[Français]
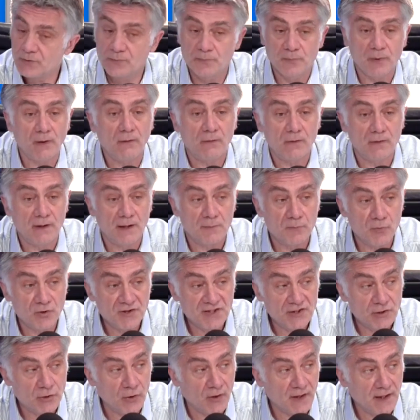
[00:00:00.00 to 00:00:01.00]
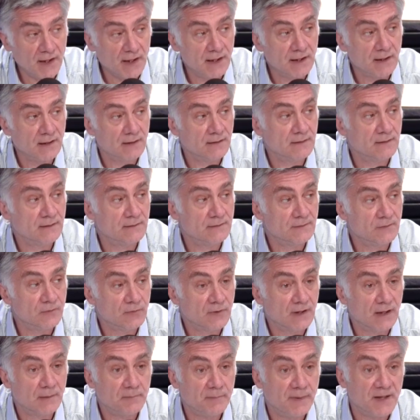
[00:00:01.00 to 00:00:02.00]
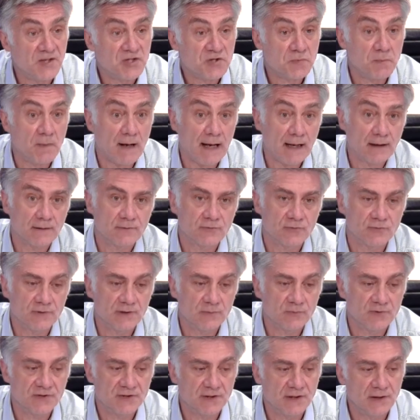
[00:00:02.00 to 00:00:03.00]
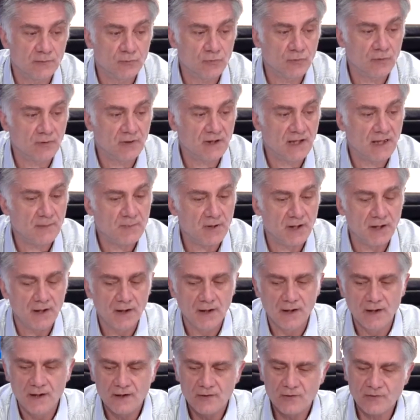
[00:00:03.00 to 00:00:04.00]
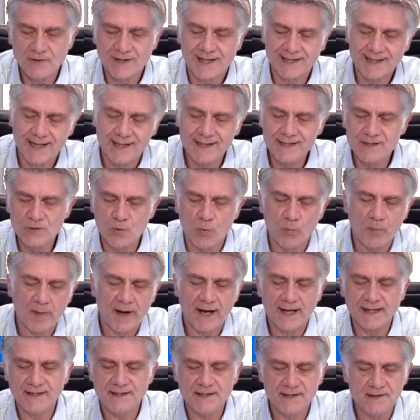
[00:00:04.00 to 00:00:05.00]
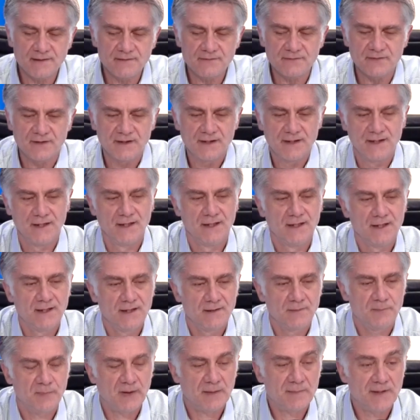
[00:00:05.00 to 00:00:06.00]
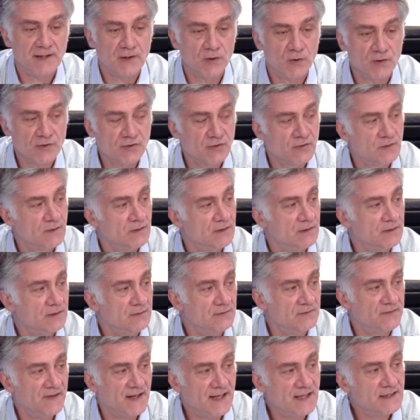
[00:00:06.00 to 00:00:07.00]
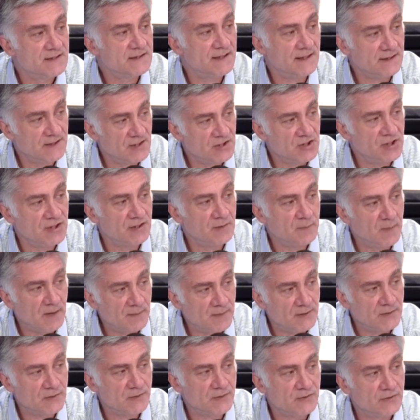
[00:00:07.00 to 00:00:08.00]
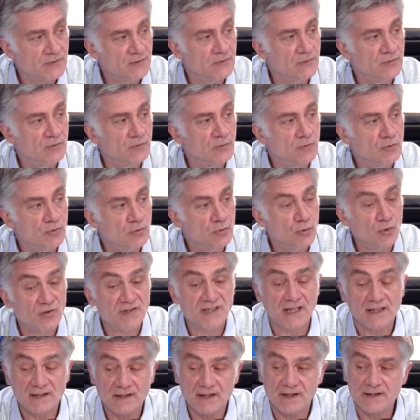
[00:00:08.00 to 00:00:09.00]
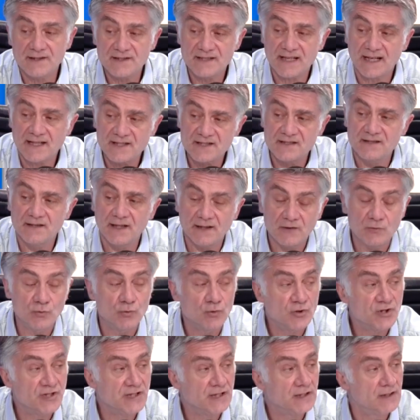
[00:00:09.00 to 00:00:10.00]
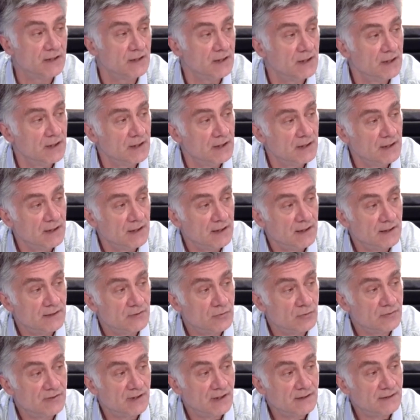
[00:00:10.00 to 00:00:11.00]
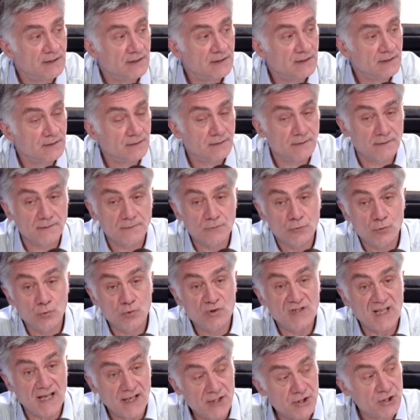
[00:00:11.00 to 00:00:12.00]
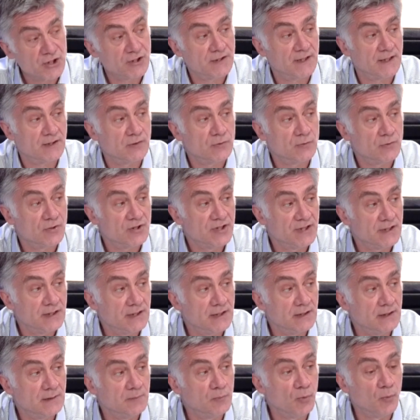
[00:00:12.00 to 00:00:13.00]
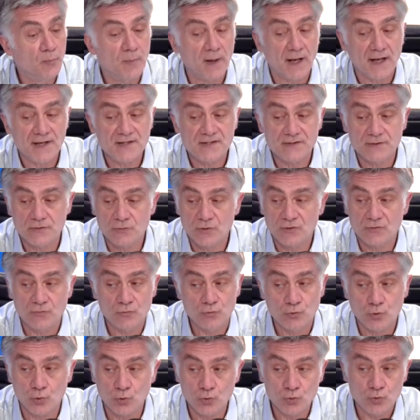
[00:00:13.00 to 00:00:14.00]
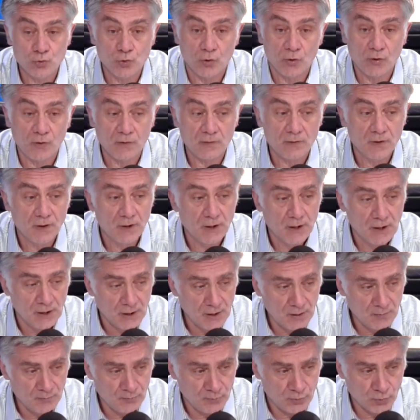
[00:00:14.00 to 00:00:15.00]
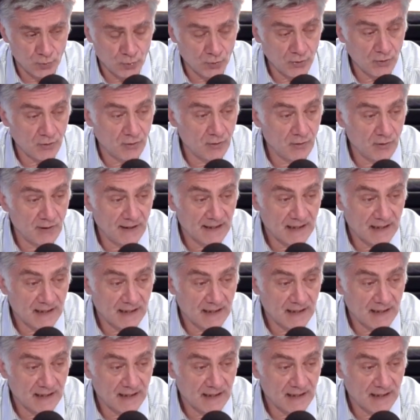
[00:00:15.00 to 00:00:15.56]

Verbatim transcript: prends un monitoring, donc un benchmark, excusez-moi, c'est des mots anglais, mais une analyse comparative permanente, une veille stratégique permanente sur certains axes technologiques et sur certains usages technologiques qui me paraissent structurants pour la